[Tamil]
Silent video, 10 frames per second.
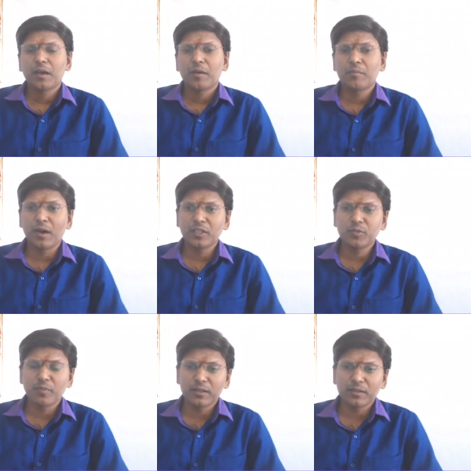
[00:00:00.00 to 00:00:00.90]
மார்ச்
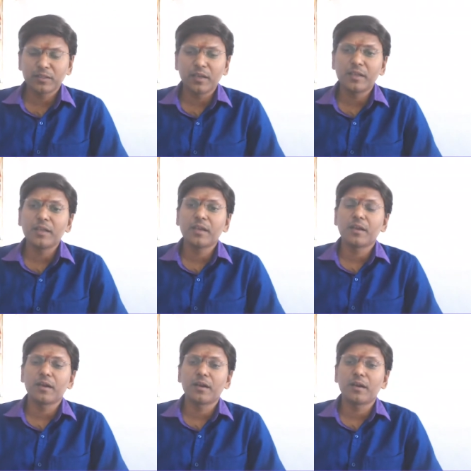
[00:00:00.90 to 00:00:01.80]
மாதத்திலேயே
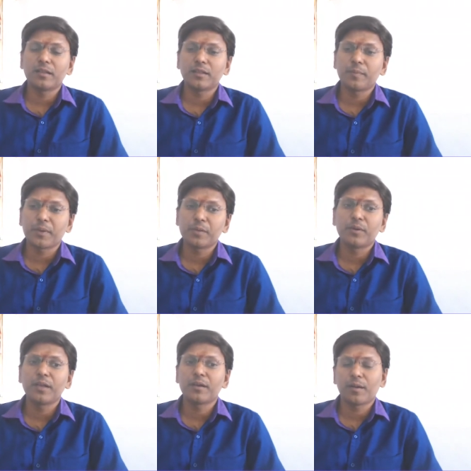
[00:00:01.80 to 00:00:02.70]
அந்த
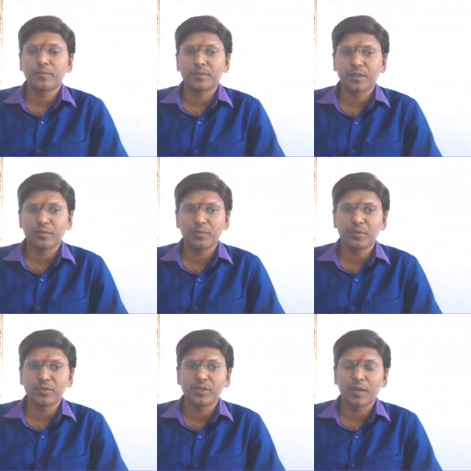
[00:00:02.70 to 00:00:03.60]
பதிவை நாம்
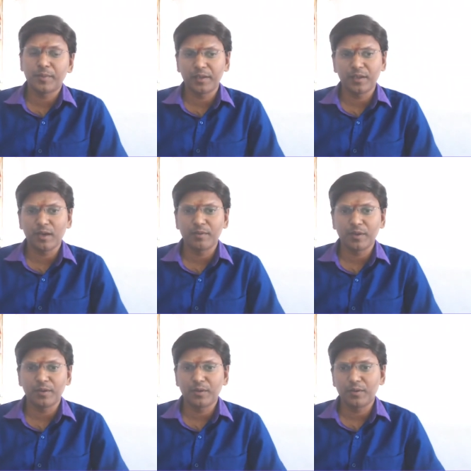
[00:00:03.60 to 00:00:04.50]
தரும்போது அமெரிக்காவில்
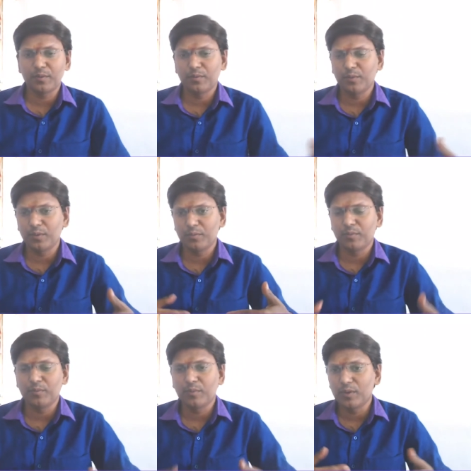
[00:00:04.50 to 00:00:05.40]
வெறும்
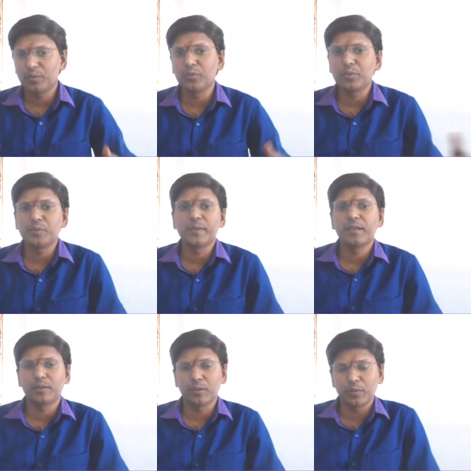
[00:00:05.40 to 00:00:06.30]
நூறு
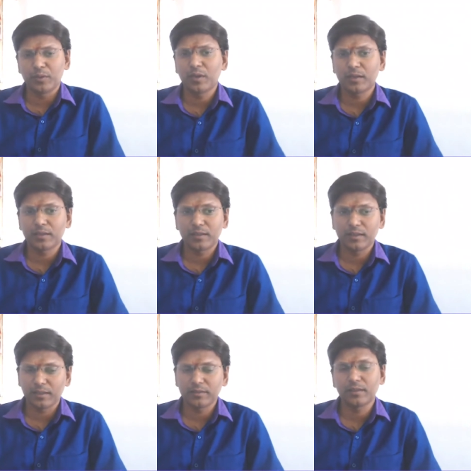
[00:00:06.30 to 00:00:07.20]
பேருக்கு உள்தான்
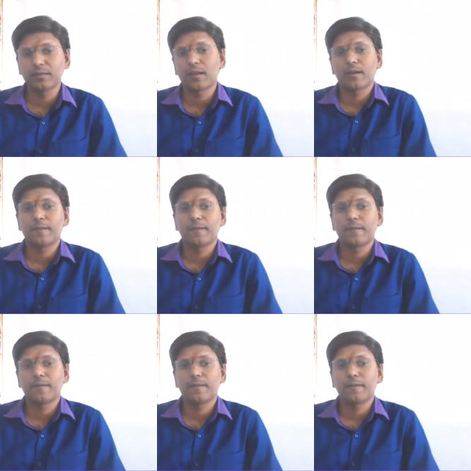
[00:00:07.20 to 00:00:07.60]
இறந்திருந்தார்கள்